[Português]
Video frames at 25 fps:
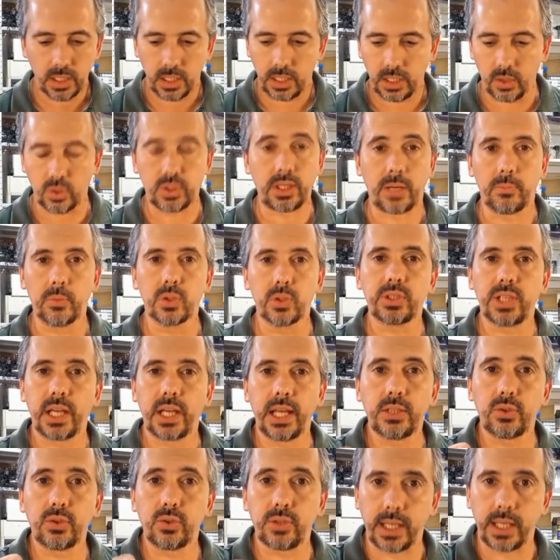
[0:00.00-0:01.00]
Eu já mostrei
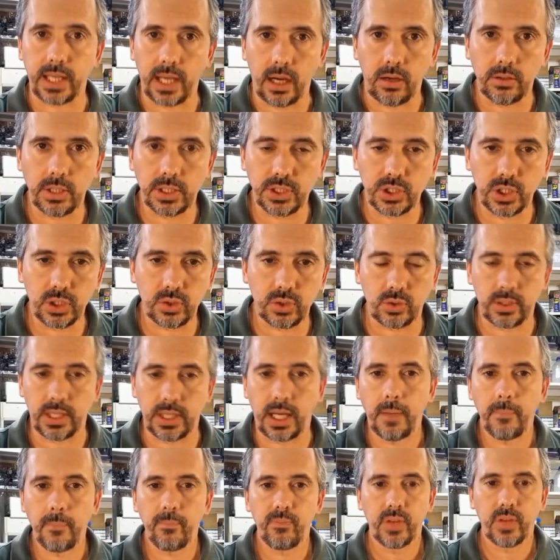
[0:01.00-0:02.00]
isso, tem aula disso,
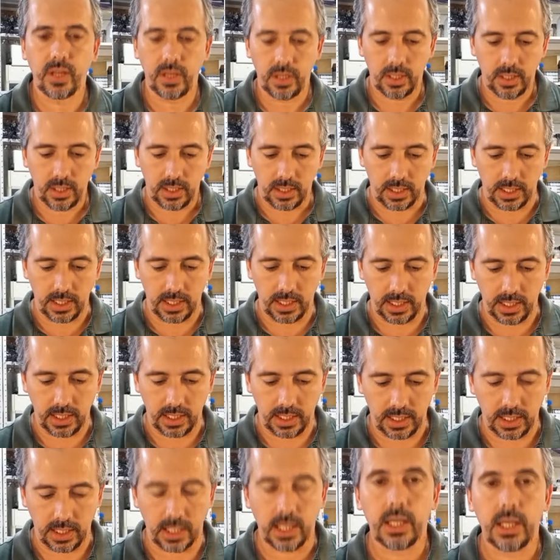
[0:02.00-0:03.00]
tá?
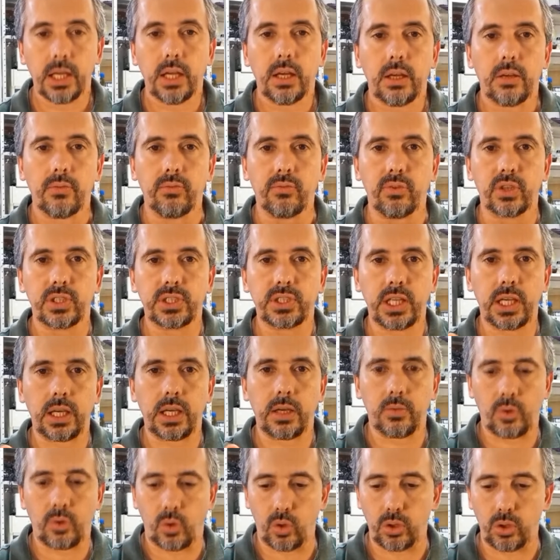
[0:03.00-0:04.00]
É,
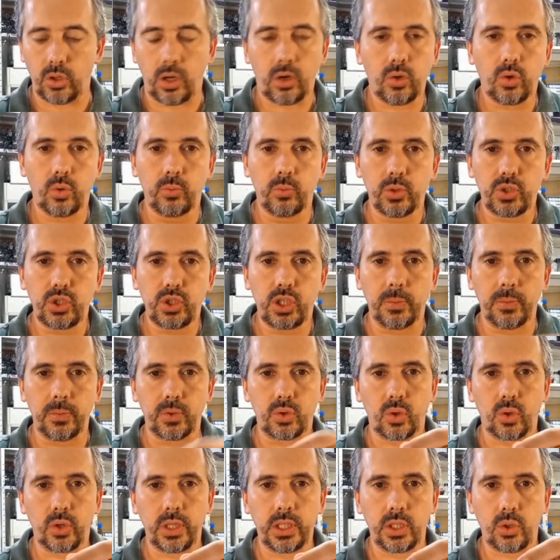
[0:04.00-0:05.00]
você coloca o
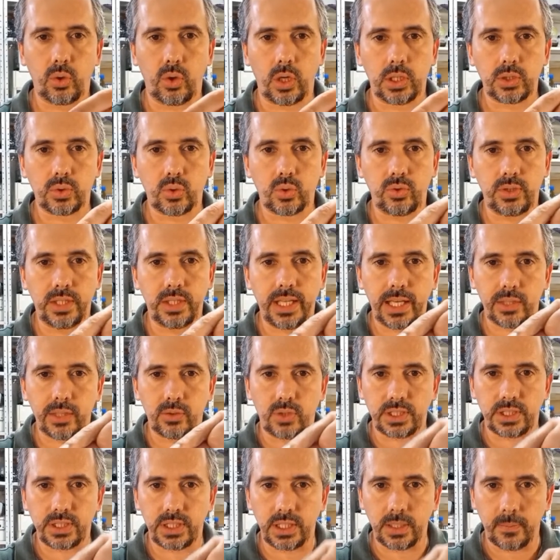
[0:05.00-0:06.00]
multímetro e encosta o
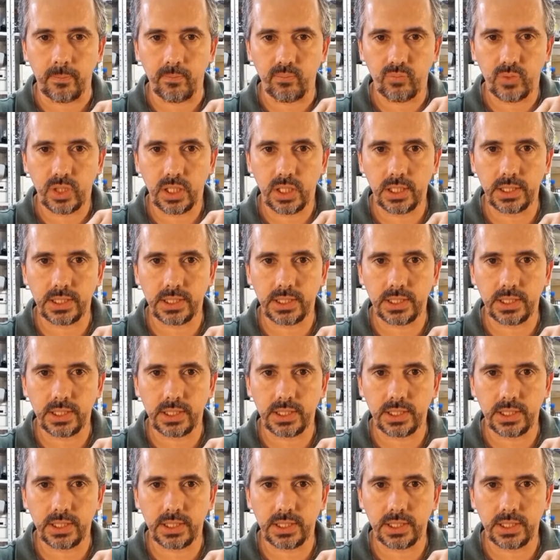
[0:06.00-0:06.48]
dedo assim em